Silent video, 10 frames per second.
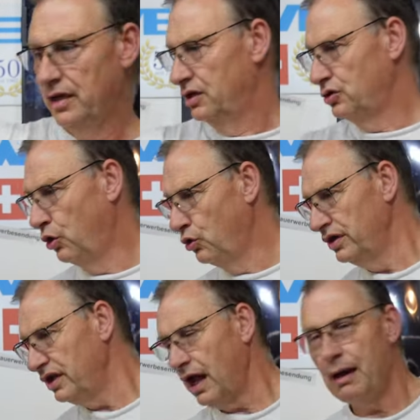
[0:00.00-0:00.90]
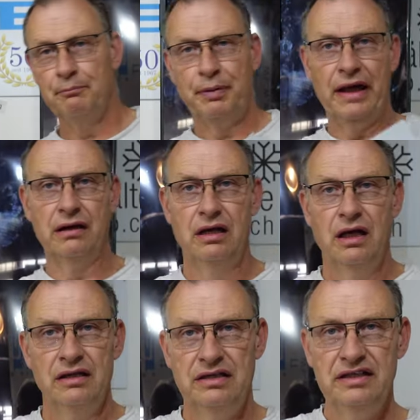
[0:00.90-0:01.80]
eine 100 Ampere
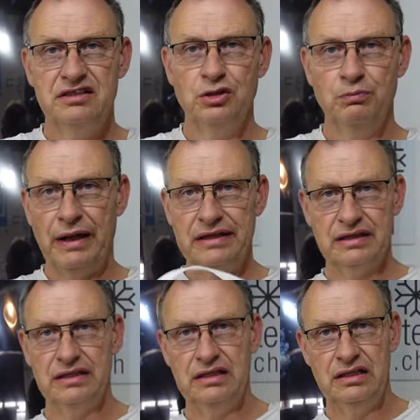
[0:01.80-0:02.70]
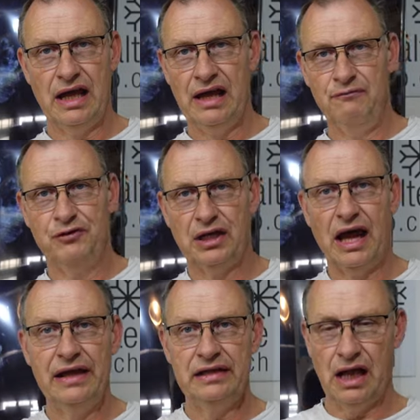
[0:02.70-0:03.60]
Lithium-Batterie, die hält für
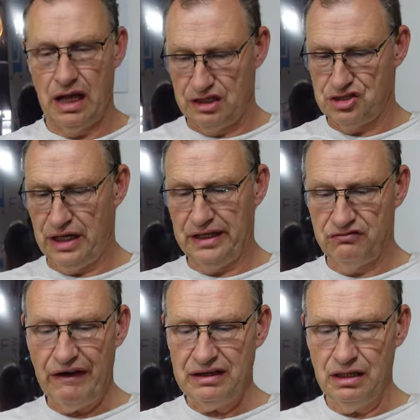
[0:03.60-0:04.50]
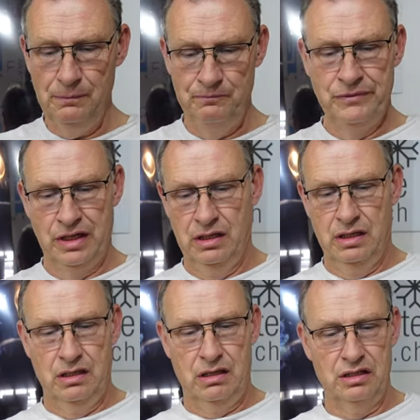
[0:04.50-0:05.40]
drei Tage schlecht Wetter.
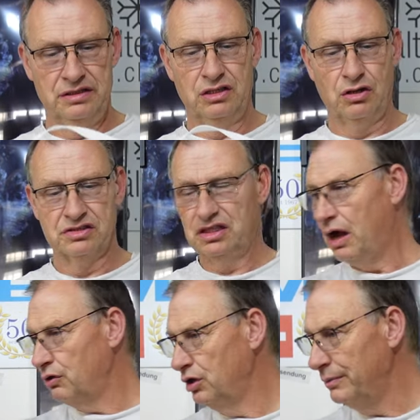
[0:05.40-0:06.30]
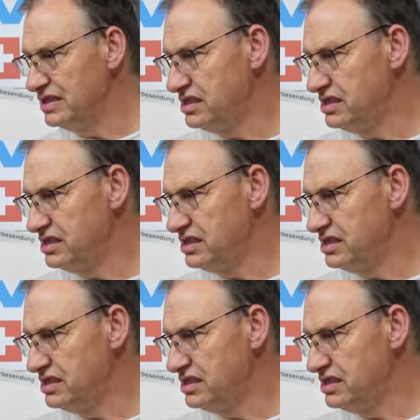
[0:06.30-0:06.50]
Äh, die kostet auch nochmal